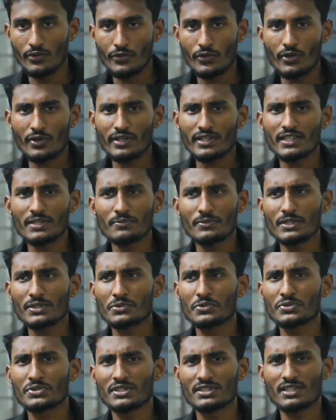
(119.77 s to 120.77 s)
তো অনেকের মনে
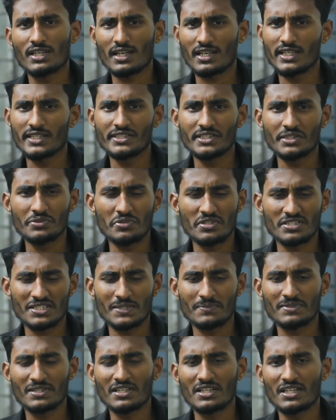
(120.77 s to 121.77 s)
কোশ্চেন থাকে যে
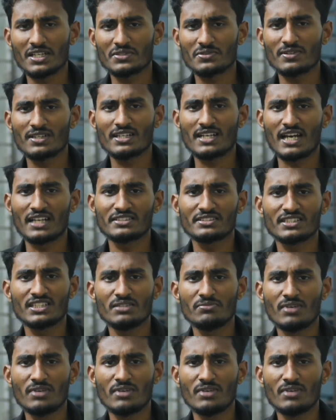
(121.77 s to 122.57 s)
হোয়াটসঅ্যাপ চ্যানেলে আসলে কাজ কী